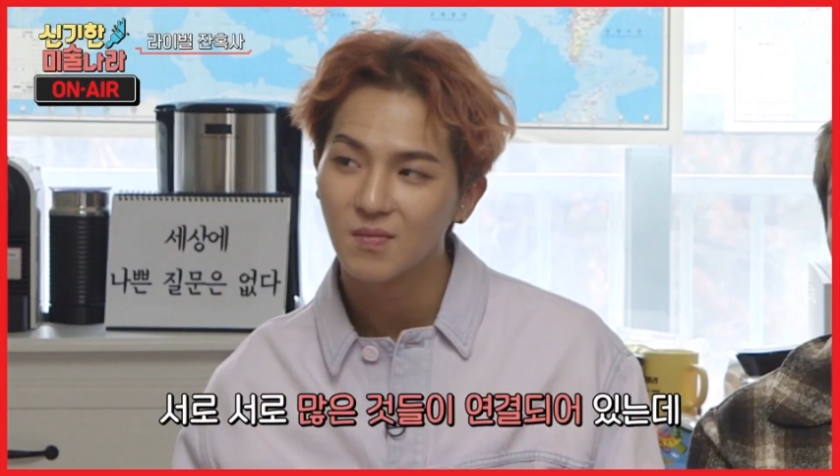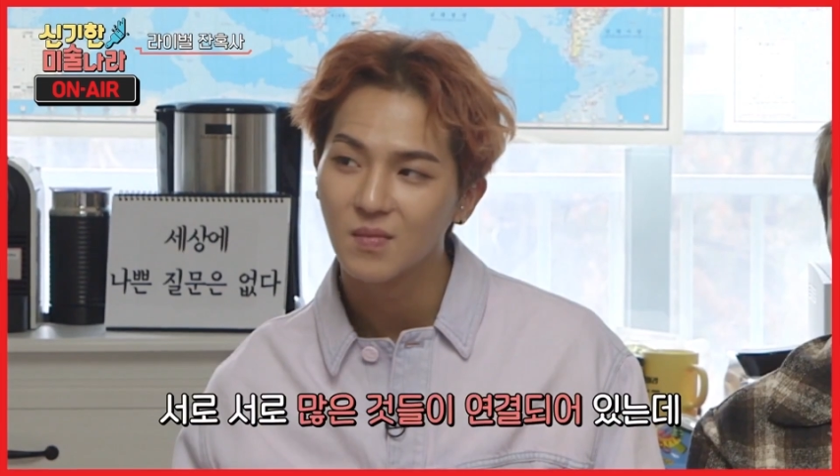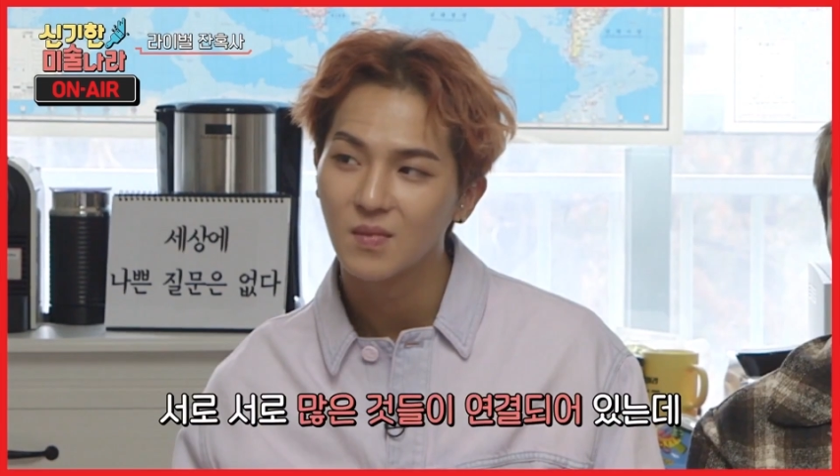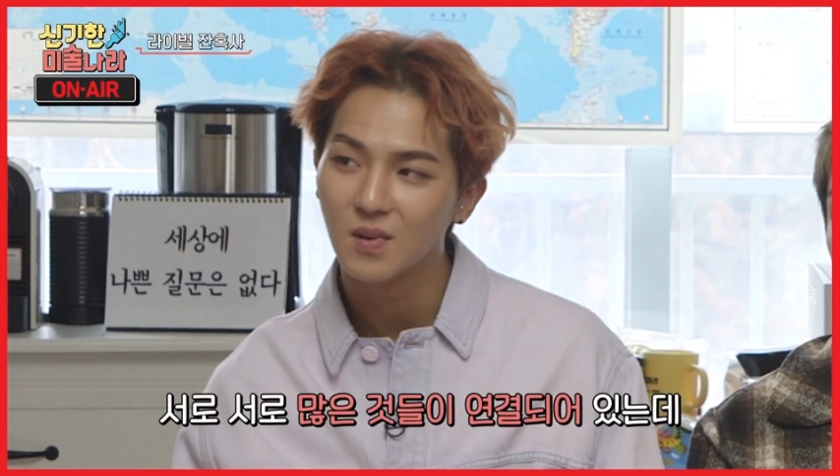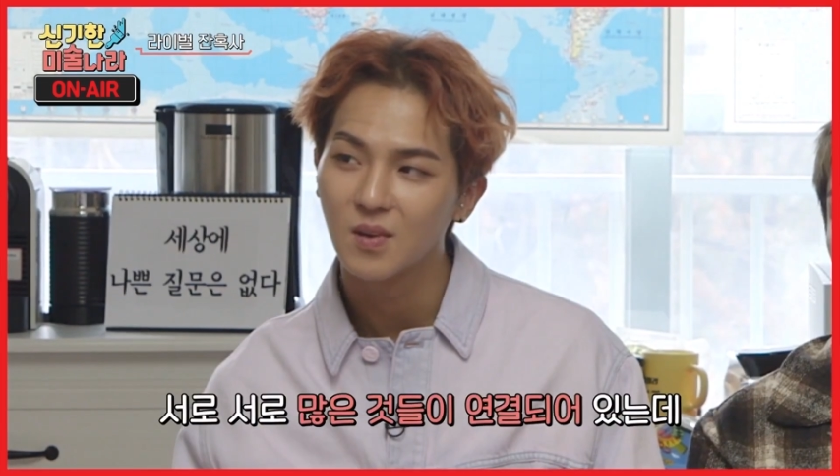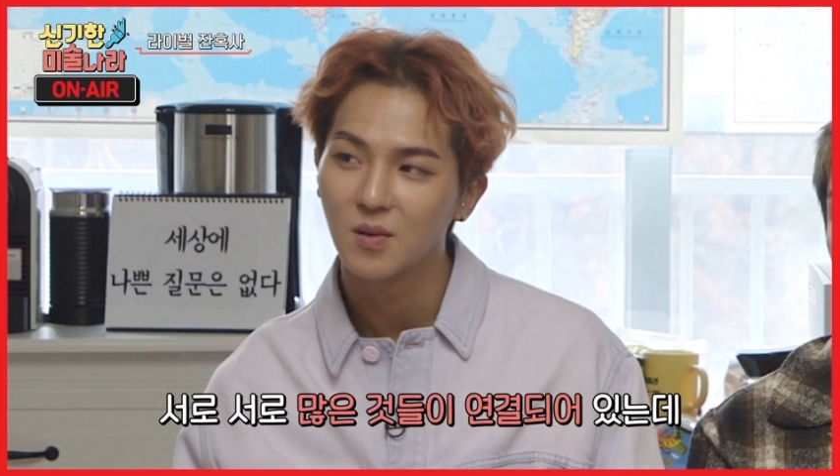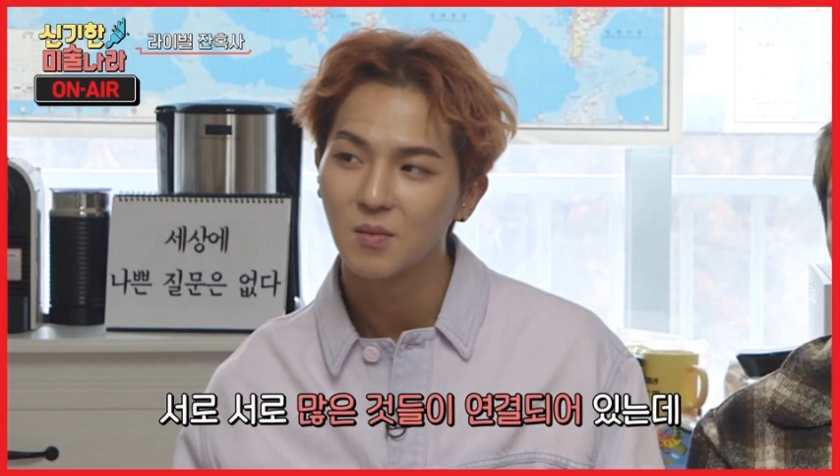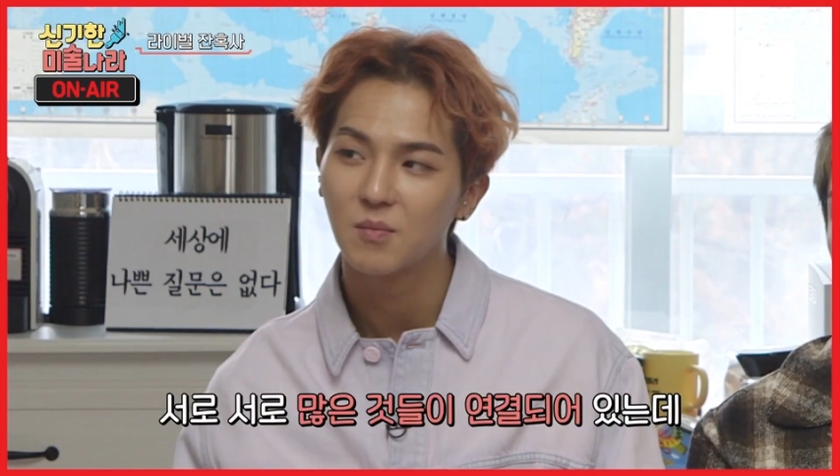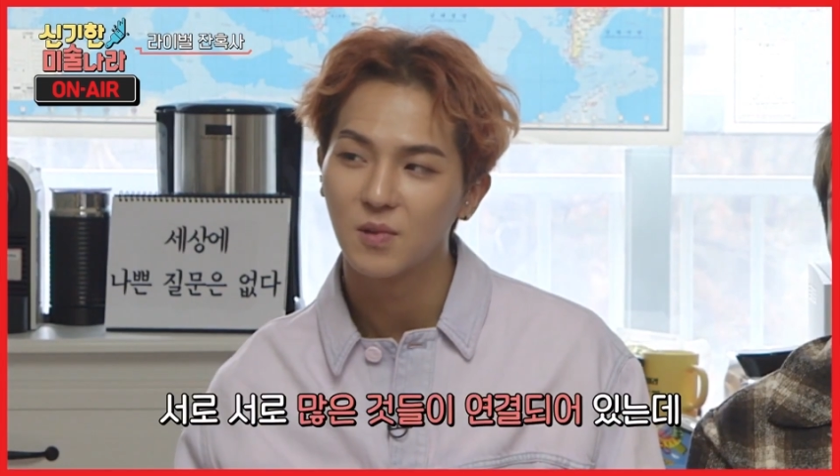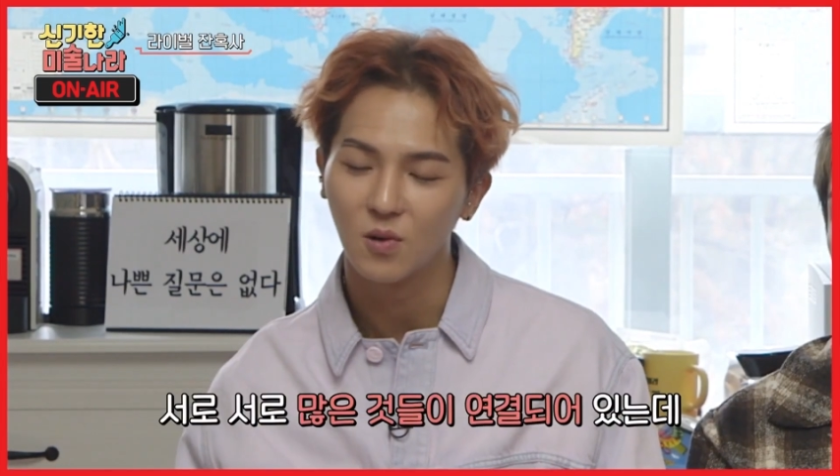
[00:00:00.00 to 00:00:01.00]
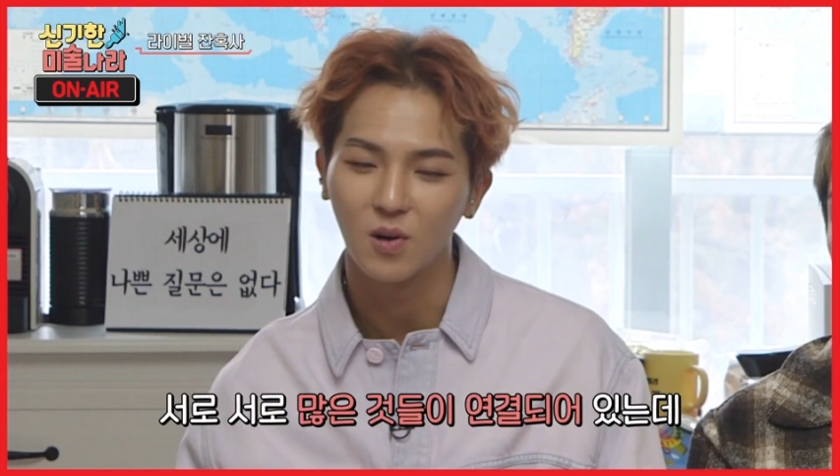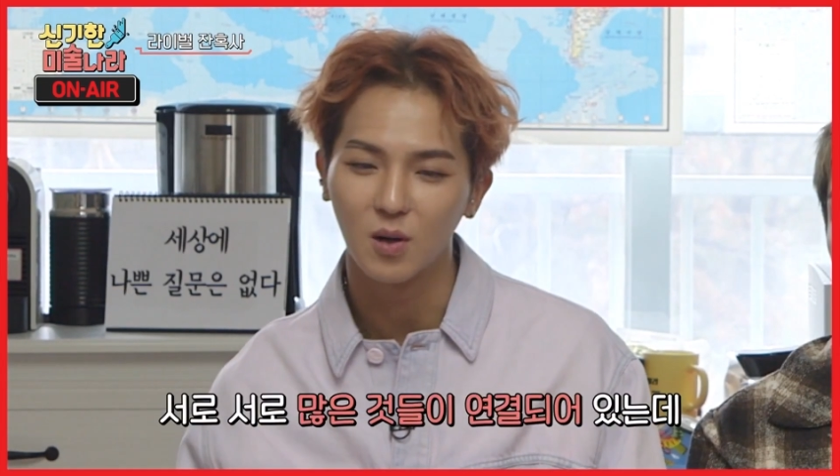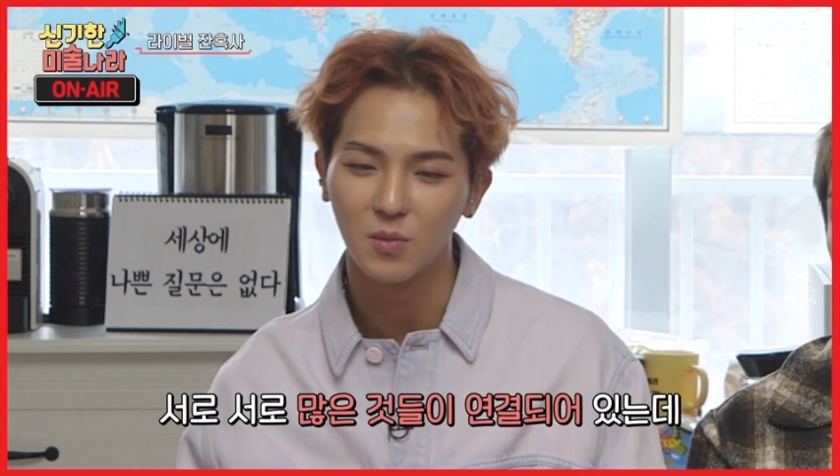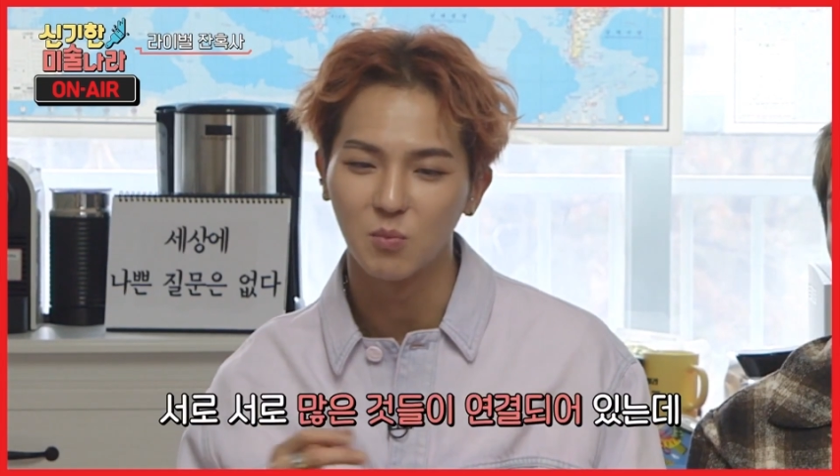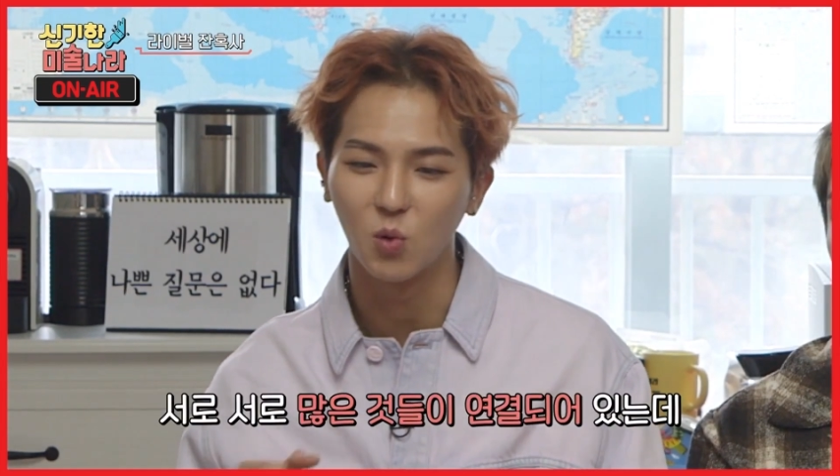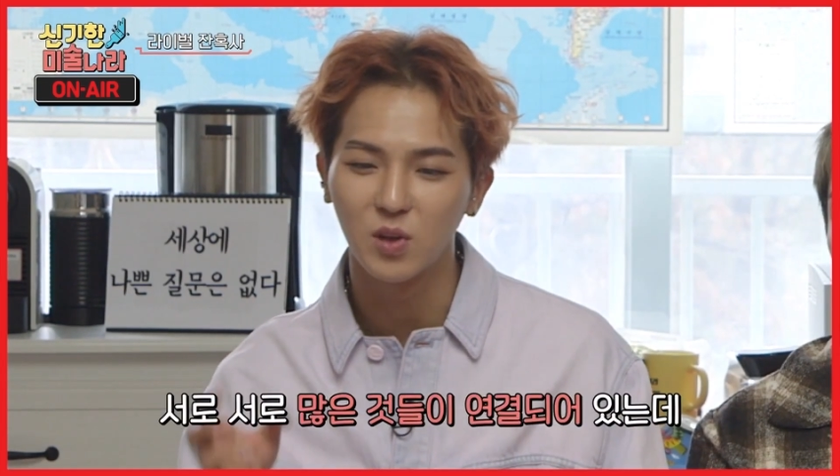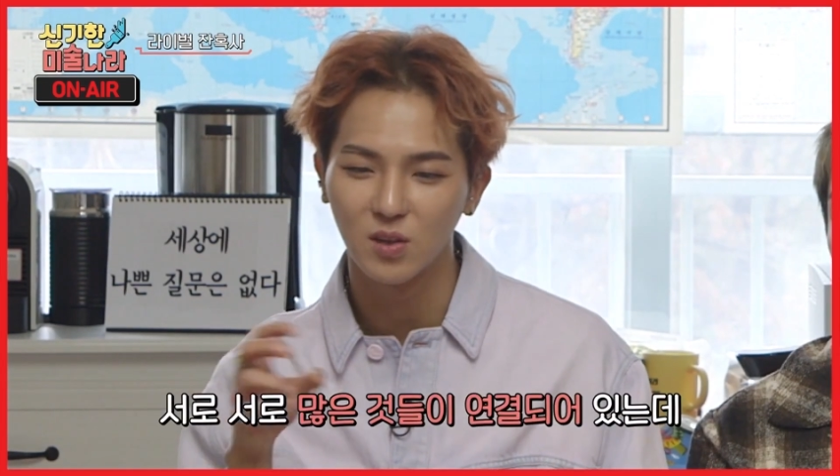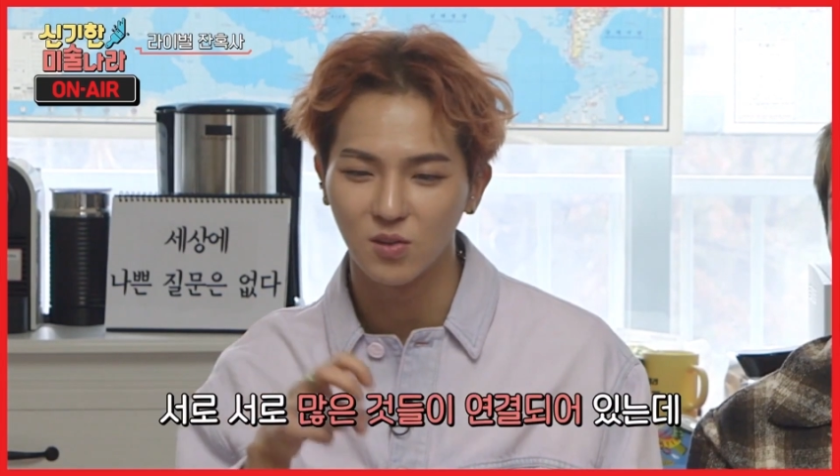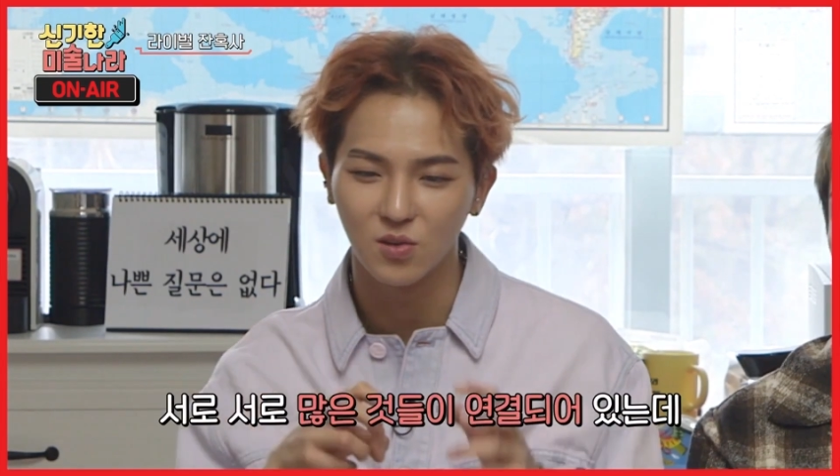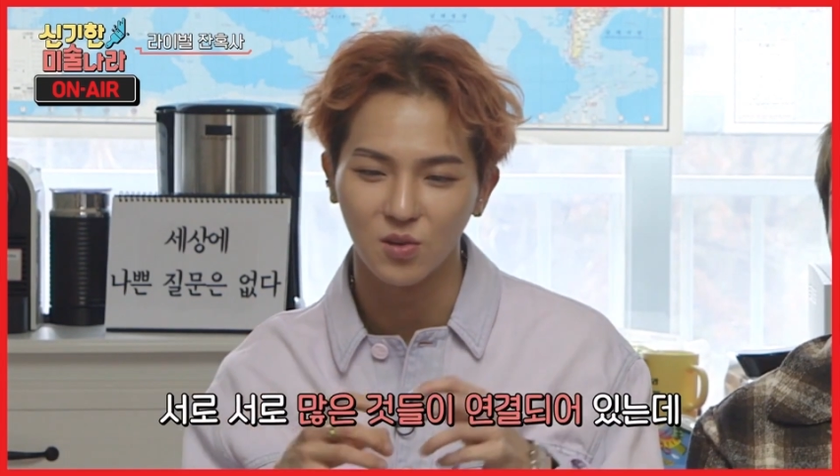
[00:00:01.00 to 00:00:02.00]
서로 서로 이게 많은 것들이
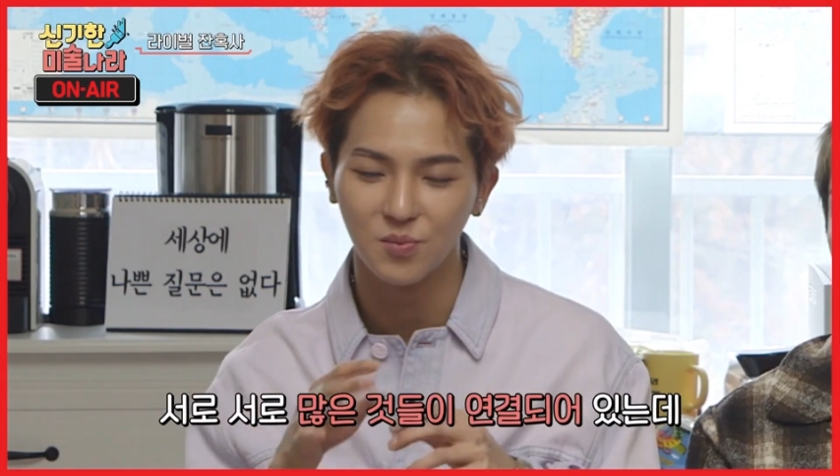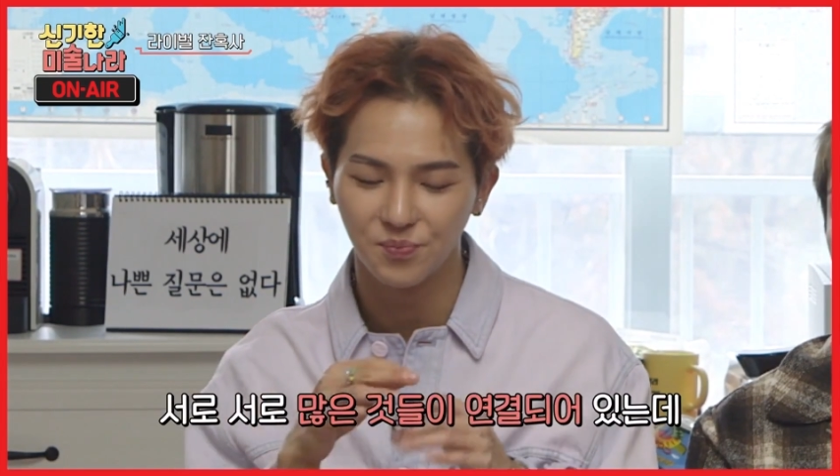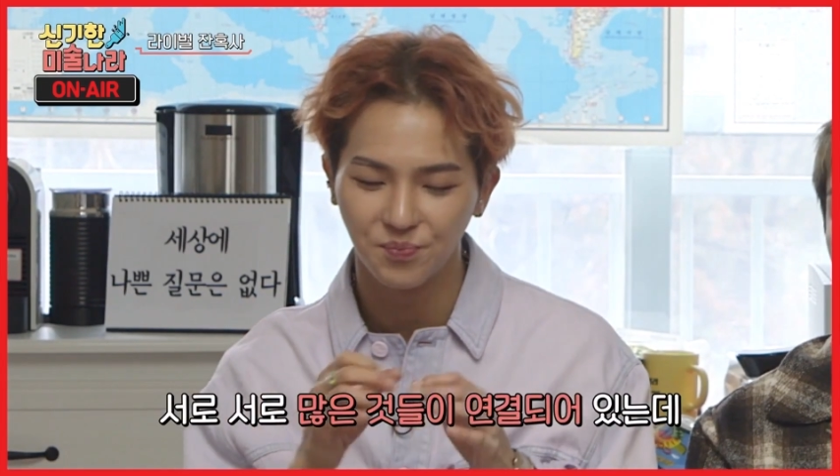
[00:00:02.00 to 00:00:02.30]
연결되어